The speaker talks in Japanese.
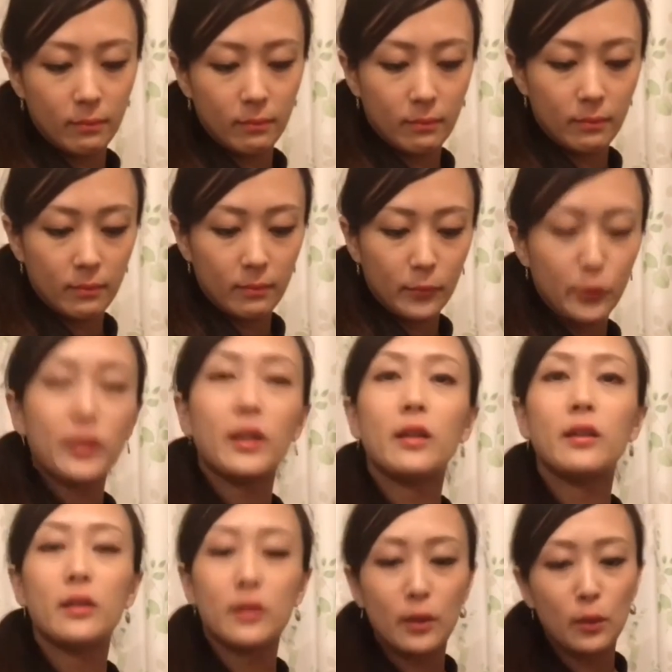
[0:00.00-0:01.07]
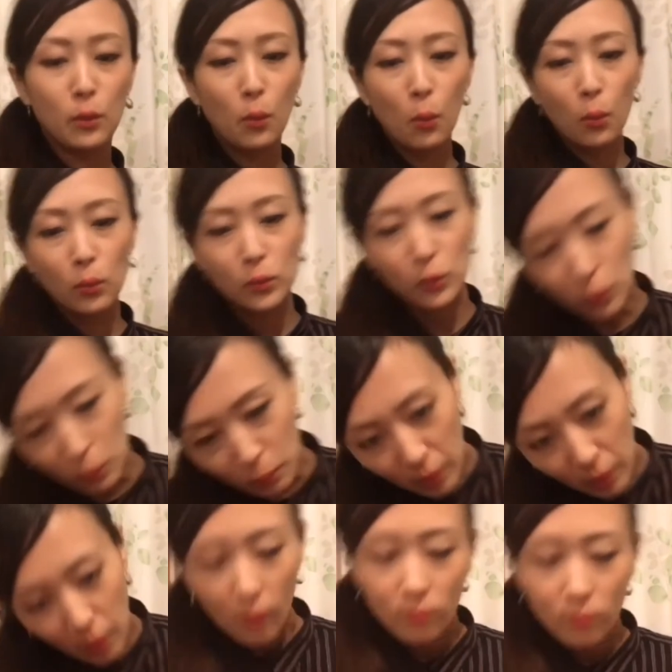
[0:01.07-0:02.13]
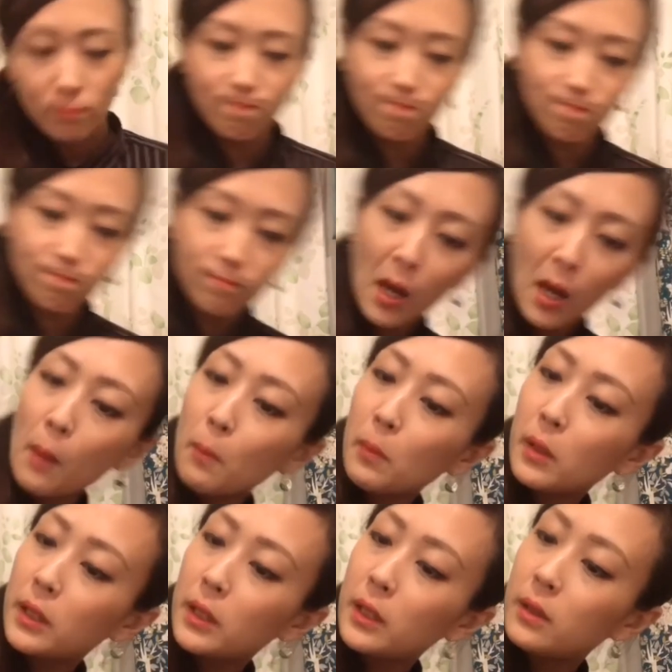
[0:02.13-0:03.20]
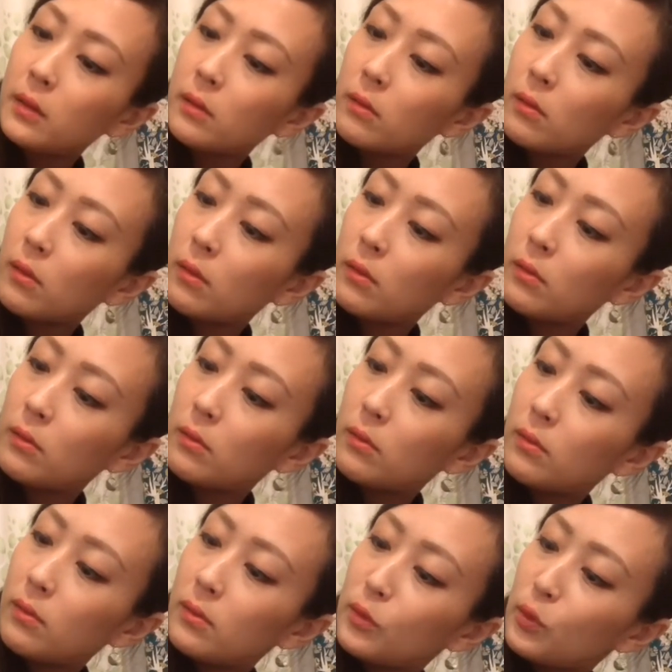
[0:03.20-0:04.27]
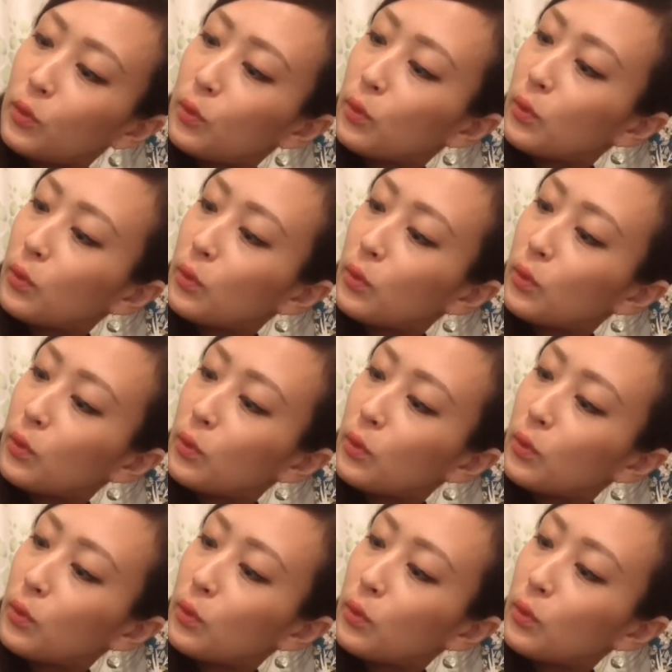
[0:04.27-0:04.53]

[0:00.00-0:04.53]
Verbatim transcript: 拭いたんですけどこうちょっとうんあんまりなんかちょっと